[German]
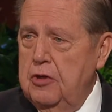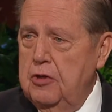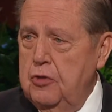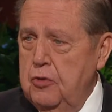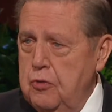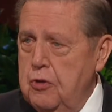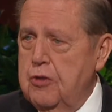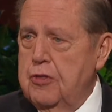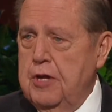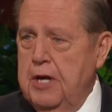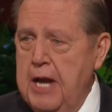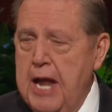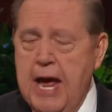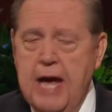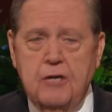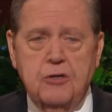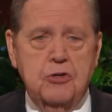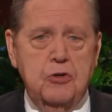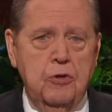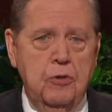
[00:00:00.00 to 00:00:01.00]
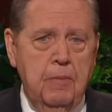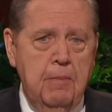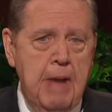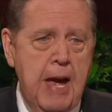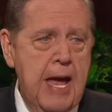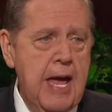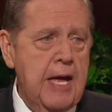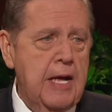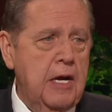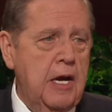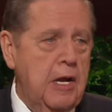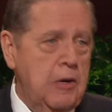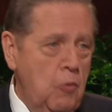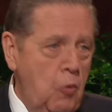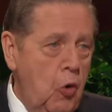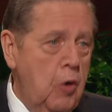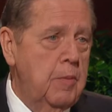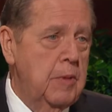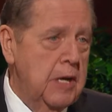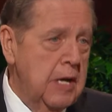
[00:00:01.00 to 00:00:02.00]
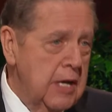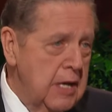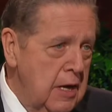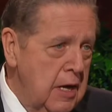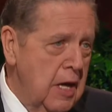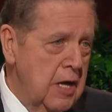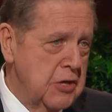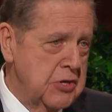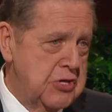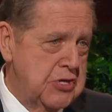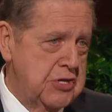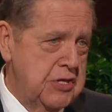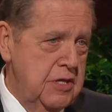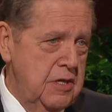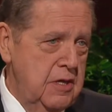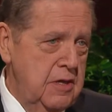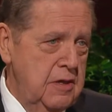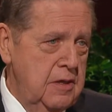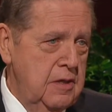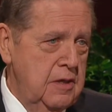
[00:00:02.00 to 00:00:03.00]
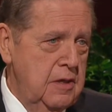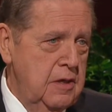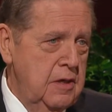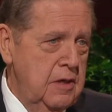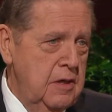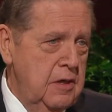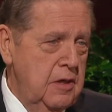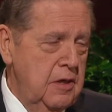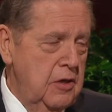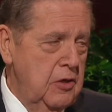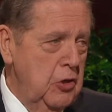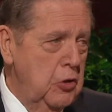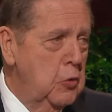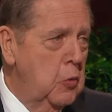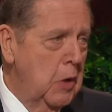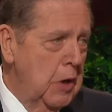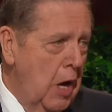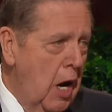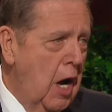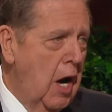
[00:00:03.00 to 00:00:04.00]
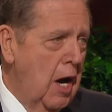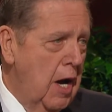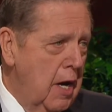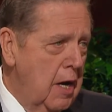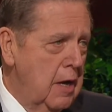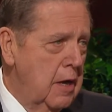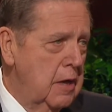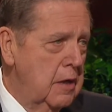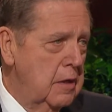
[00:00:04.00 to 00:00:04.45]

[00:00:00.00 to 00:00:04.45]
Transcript: Denn allzu oft sind wir alle wegen des natürlichen Menschen in uns